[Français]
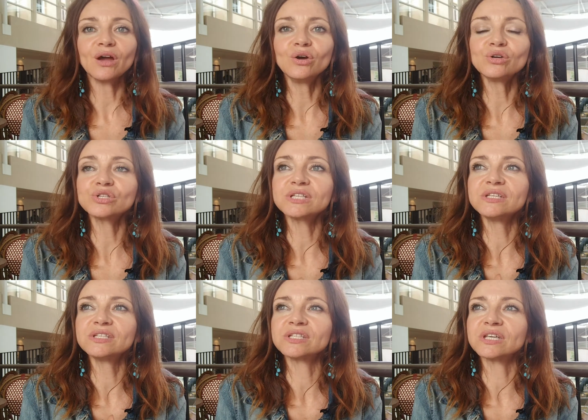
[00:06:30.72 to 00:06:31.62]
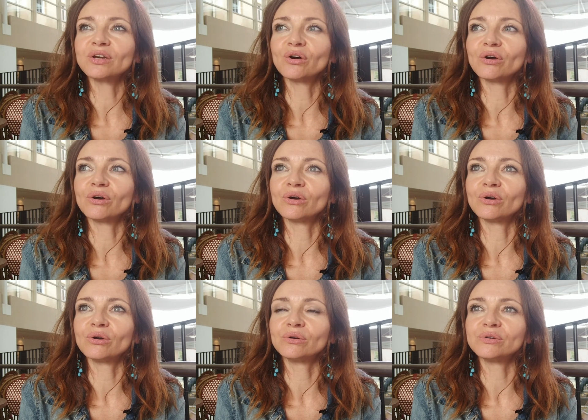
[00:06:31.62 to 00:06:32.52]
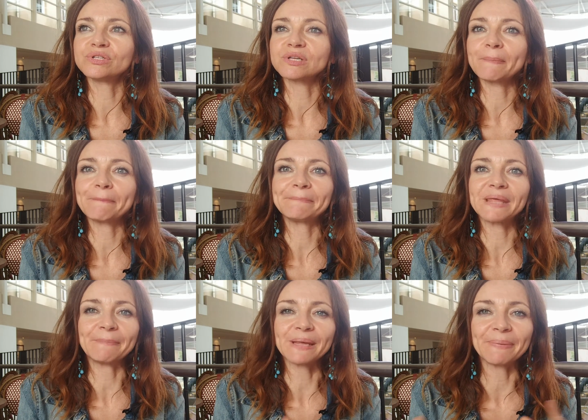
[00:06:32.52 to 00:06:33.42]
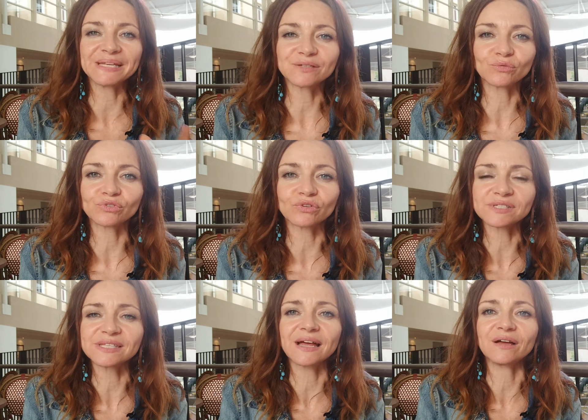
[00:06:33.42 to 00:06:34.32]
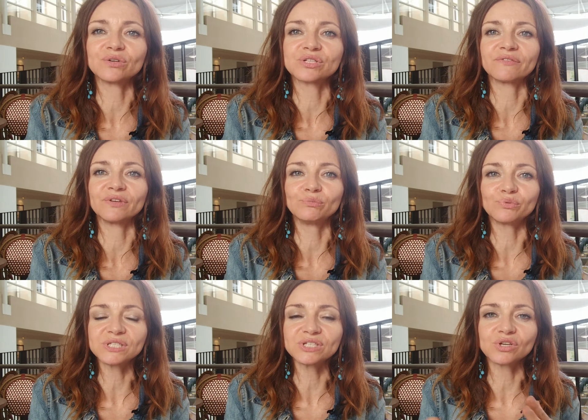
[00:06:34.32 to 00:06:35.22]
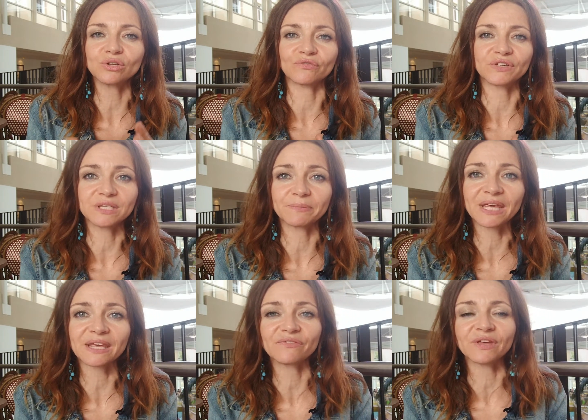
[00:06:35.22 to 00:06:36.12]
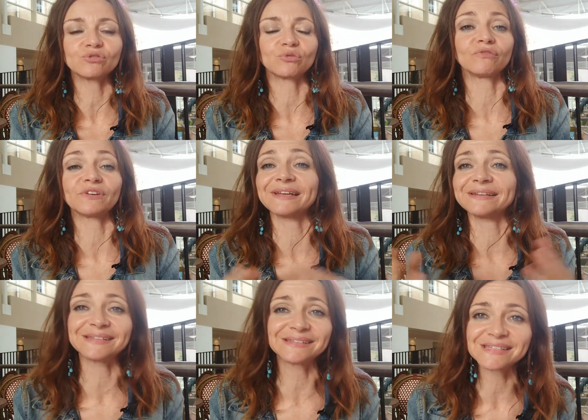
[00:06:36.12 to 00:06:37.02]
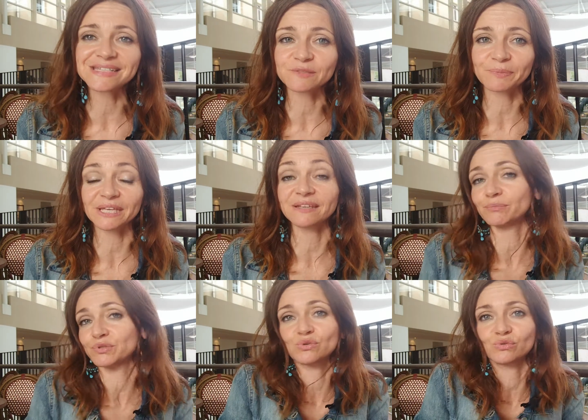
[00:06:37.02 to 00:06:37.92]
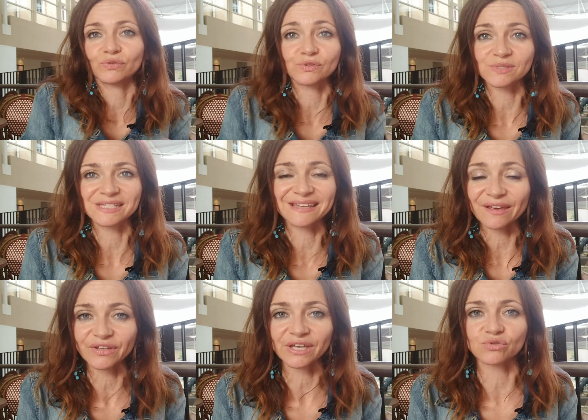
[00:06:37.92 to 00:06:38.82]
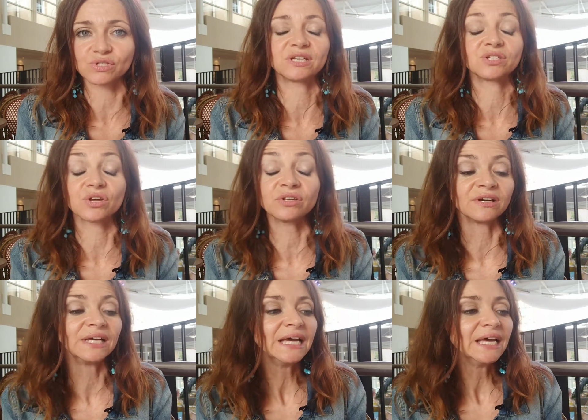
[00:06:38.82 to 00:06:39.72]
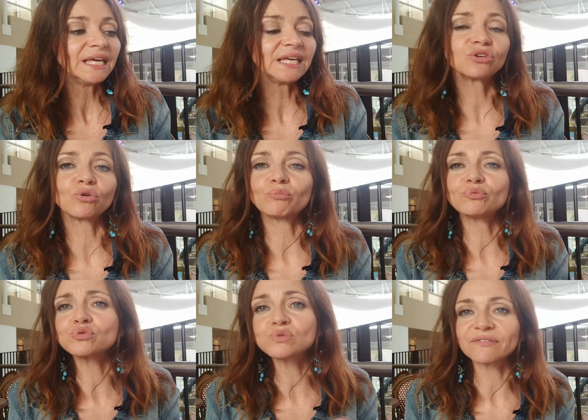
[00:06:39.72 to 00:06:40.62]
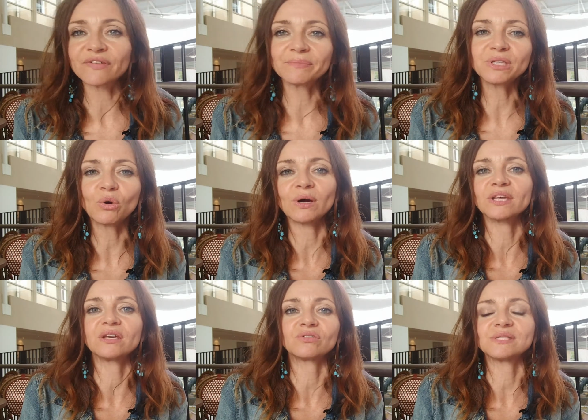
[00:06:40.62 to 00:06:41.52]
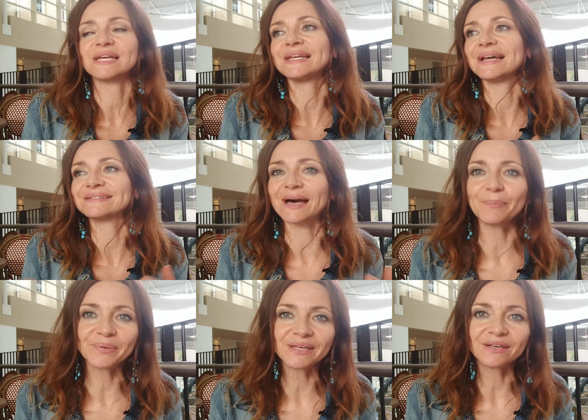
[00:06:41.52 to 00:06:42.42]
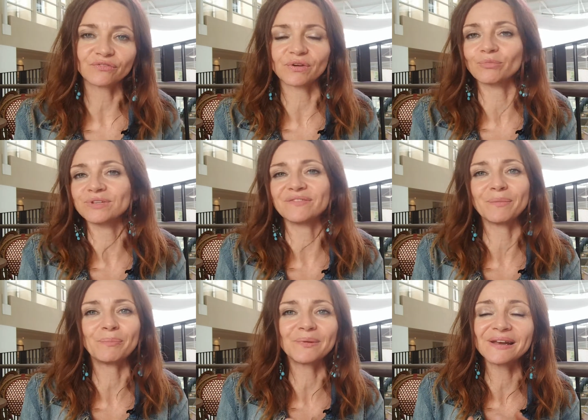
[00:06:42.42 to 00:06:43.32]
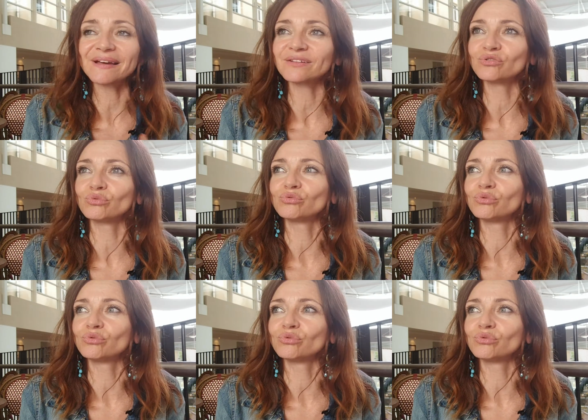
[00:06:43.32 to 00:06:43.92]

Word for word: euh, euh Il n'y a, pas si longtemps que ça, euh, j'avais une petite jeune en fait qui m'écrivait qu'en en fait elle était désespérée puisque de toute façon c'est très fréquent chez les jeunes et qu'en plus toute sa famille croyait qu'ils allaient l'attraper. Enfin bon, il y avait plein de,